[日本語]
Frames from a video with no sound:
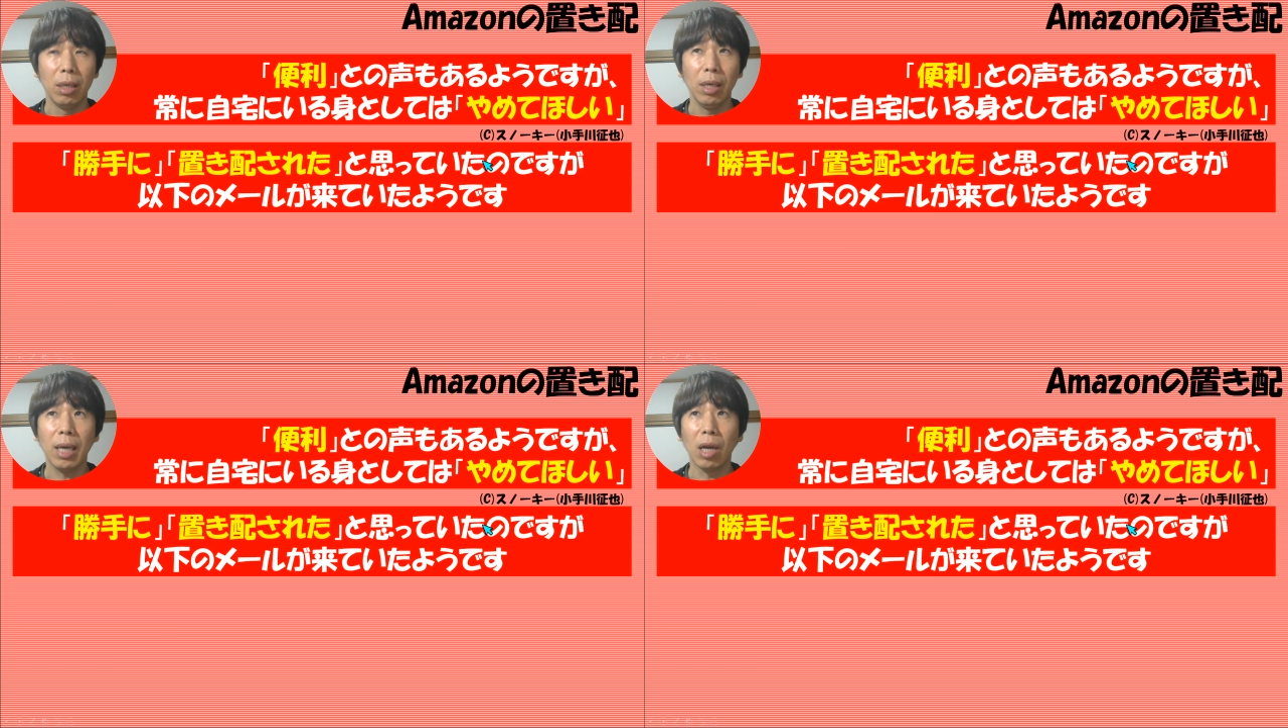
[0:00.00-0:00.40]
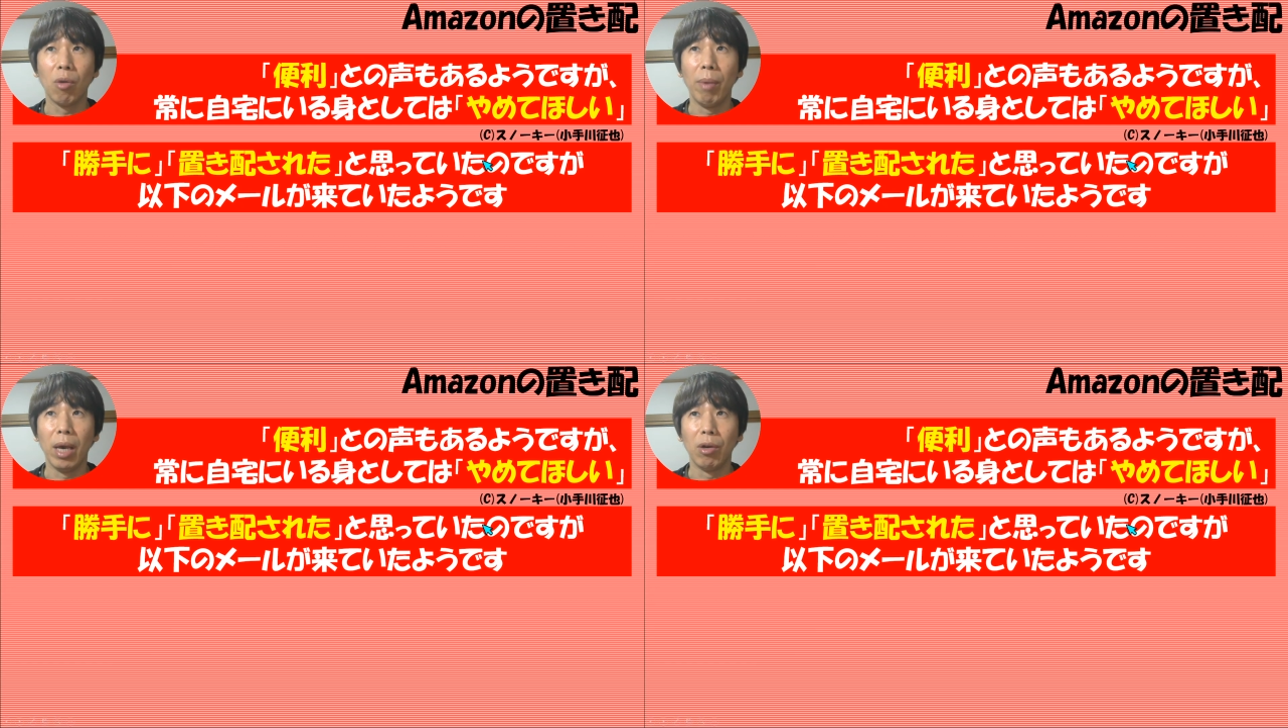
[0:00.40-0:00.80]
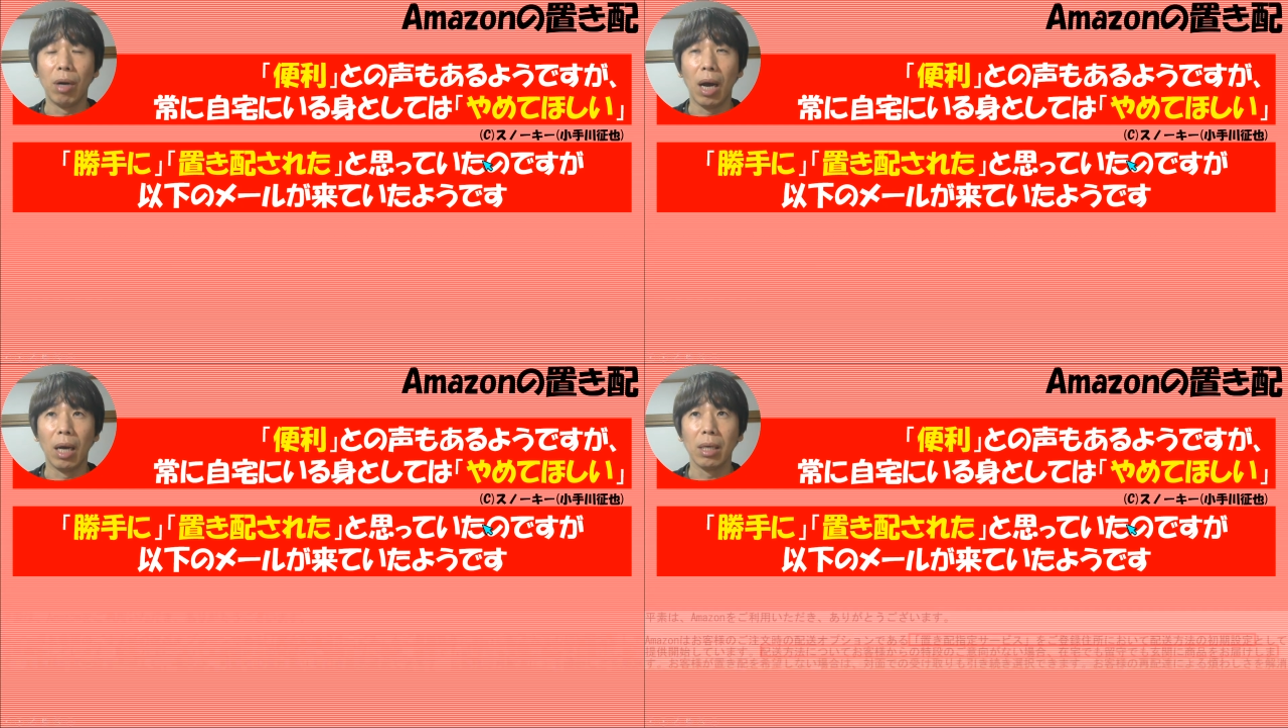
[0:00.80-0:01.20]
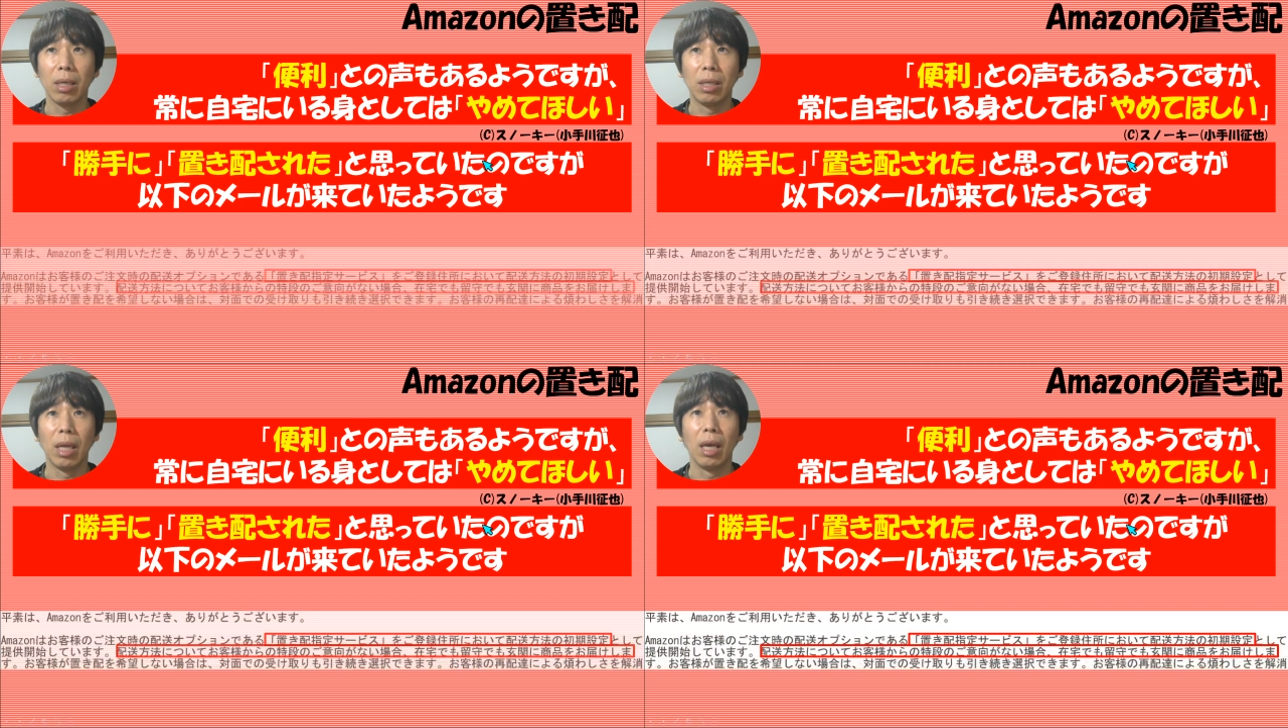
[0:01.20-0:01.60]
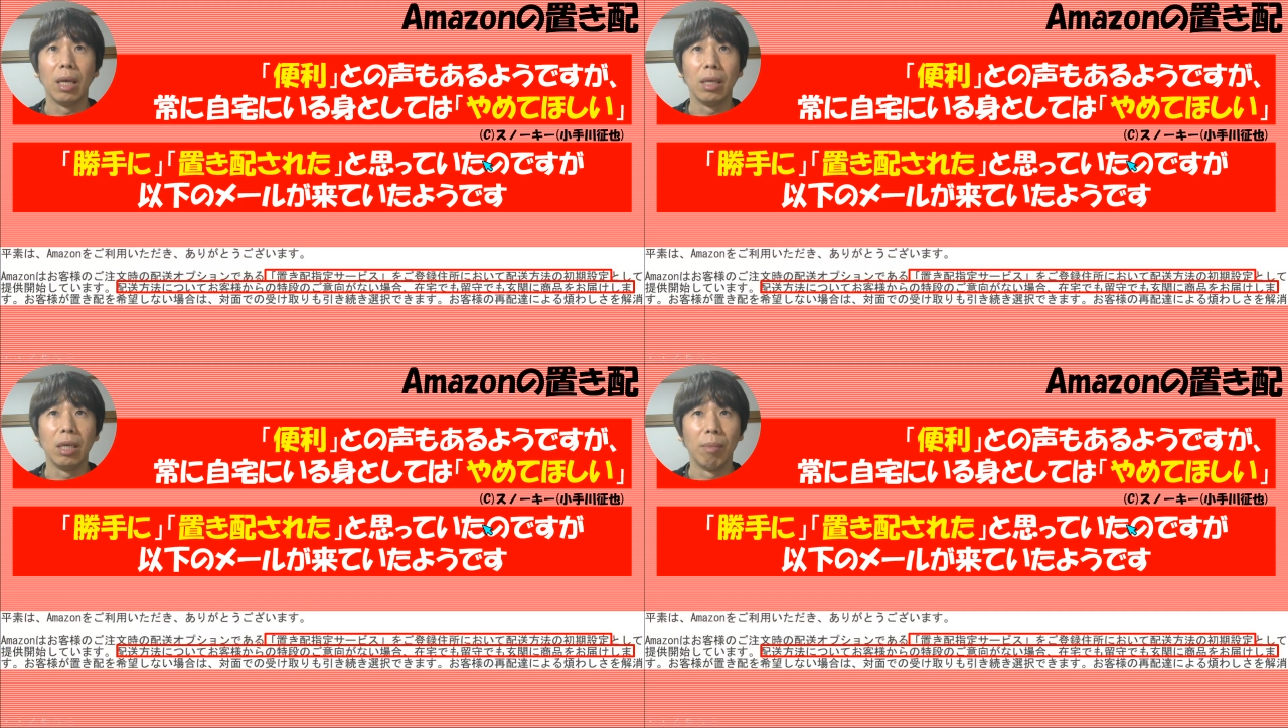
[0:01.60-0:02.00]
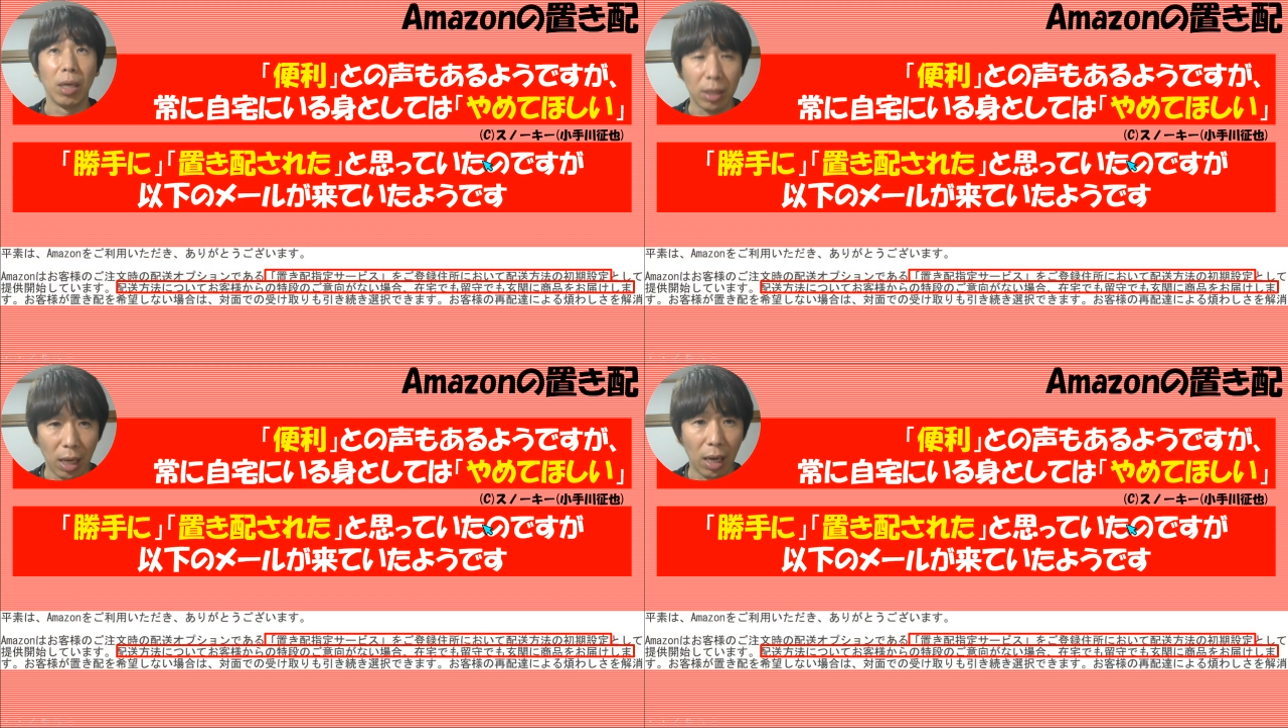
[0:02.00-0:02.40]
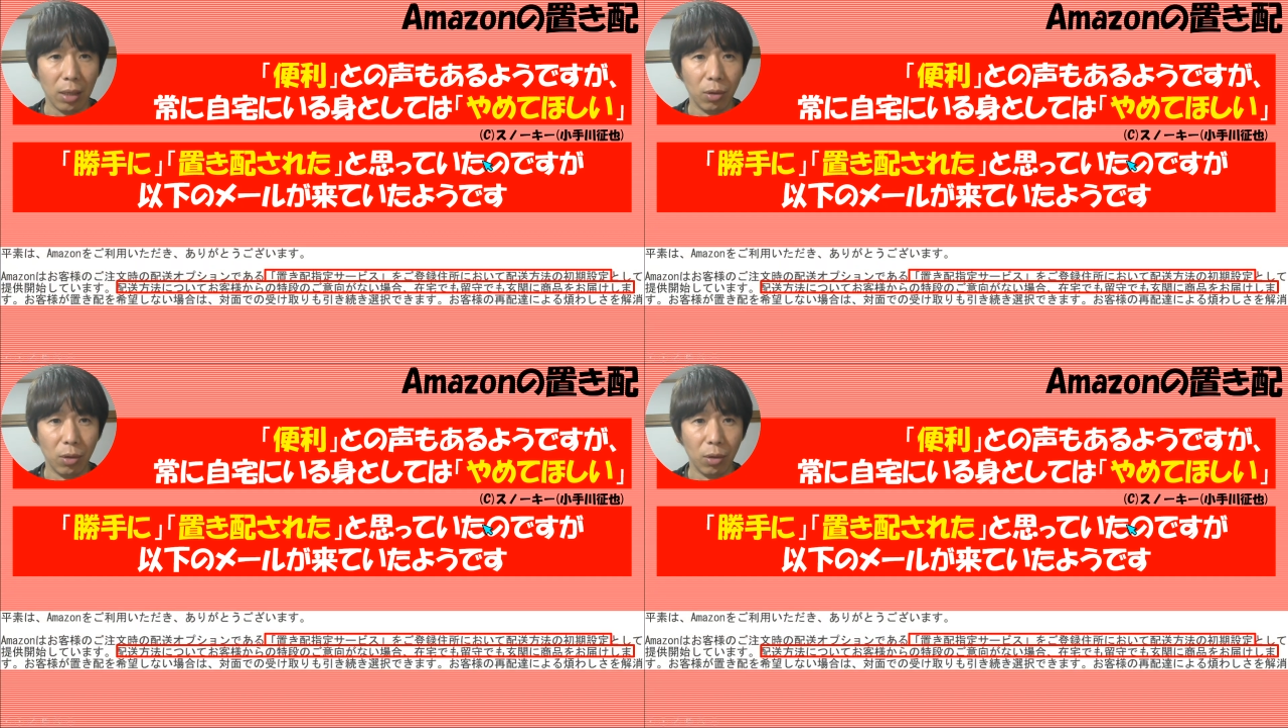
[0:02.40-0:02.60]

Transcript: 以下のメールが来ていました。